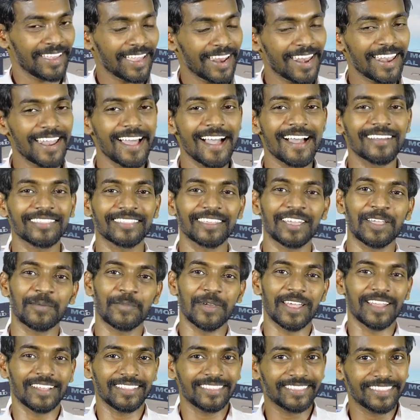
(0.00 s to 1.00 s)

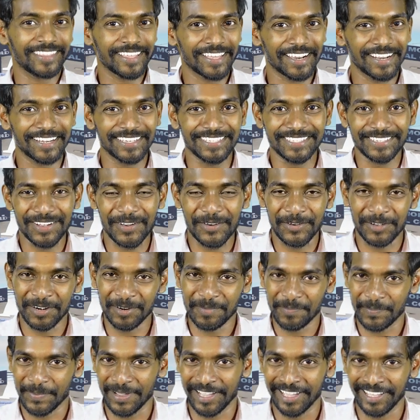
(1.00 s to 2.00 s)
எல்லாத்துக்குமே தெரிஞ்ச
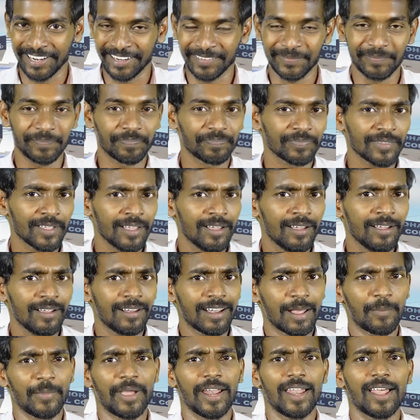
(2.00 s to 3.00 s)
ஒரு பேர்
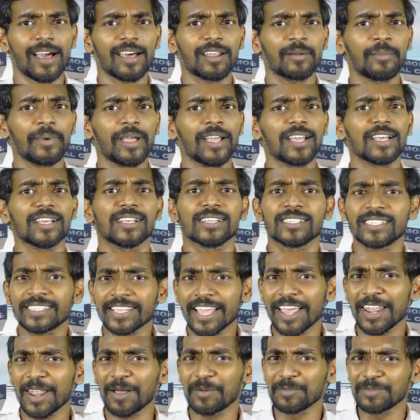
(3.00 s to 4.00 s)
நம்ம எல்லாருமே
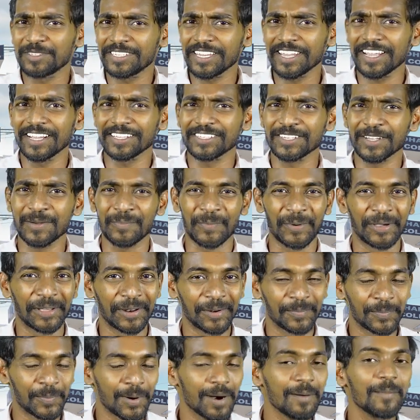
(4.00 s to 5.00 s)
சேலம் ஜிஹெச்சுக்கு
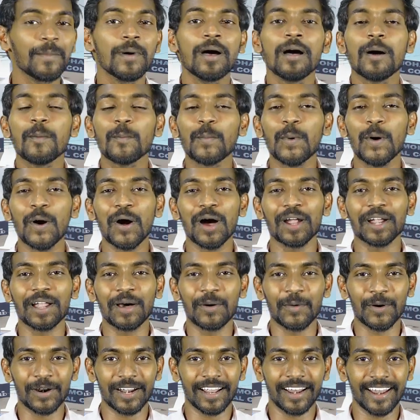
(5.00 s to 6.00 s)
போயிருப்போம் போன
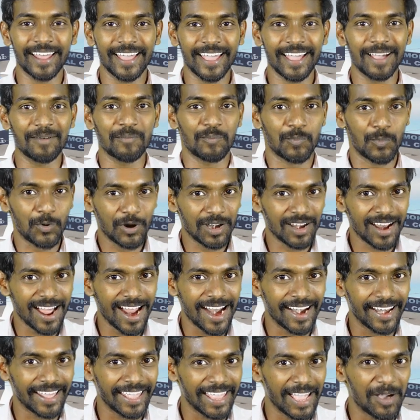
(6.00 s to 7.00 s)
உடனே
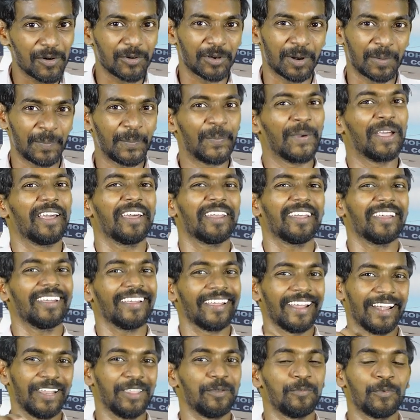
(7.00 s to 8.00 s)
முன்னாடியே ஒரு பேர்
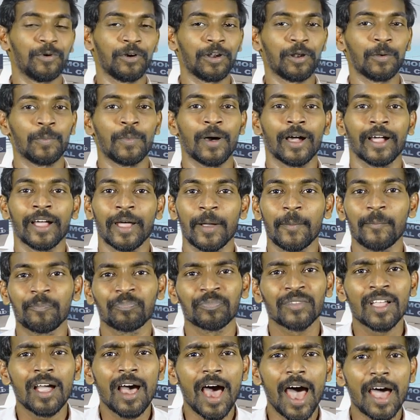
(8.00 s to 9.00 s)
எழுதி போட்டிருப்பாங்க
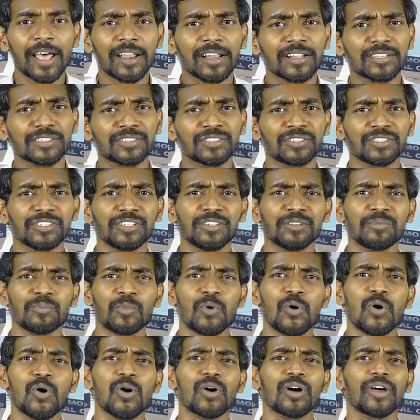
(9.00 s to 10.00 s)
அரசு
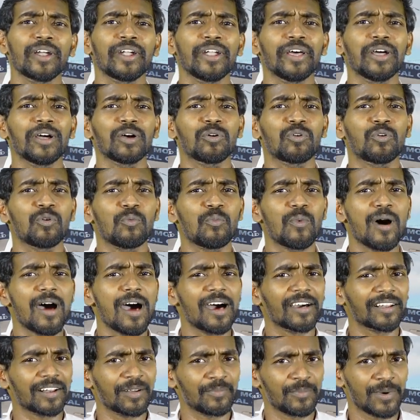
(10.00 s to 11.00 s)
மோகன
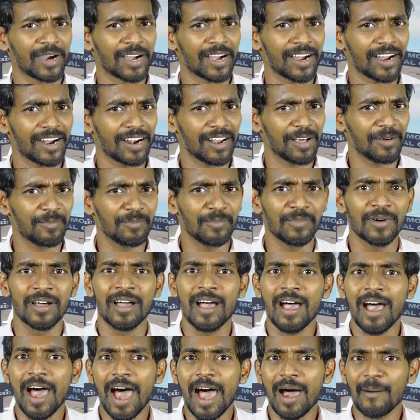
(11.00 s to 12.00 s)
குமாரமங்கலம்
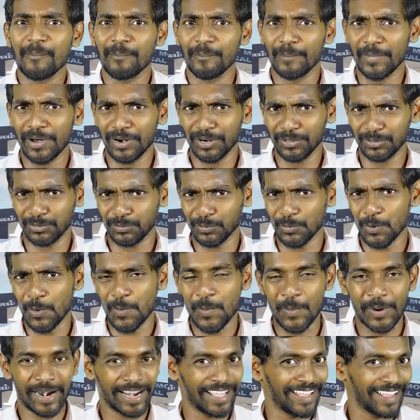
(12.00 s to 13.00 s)

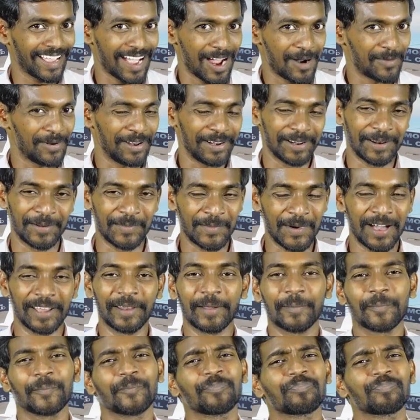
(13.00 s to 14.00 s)
மருத்துவமனை அப்படின்ற மாதிரி